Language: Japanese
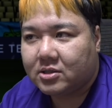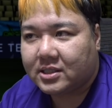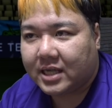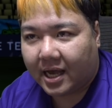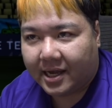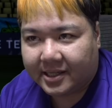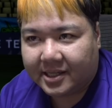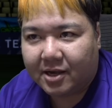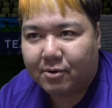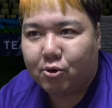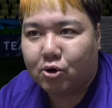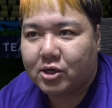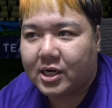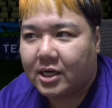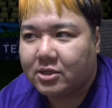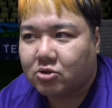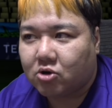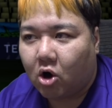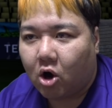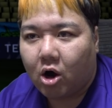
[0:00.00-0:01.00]
最低
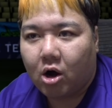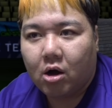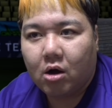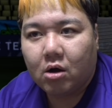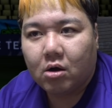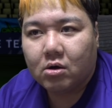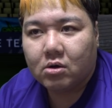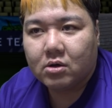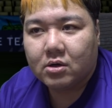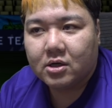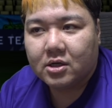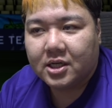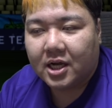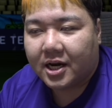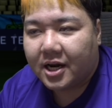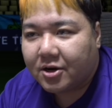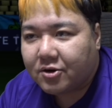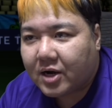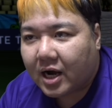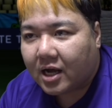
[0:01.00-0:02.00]
ウォークアウト。や
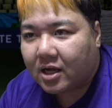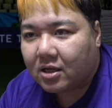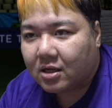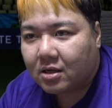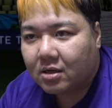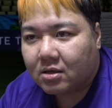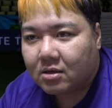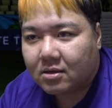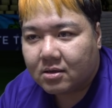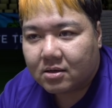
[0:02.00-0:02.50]
れるか？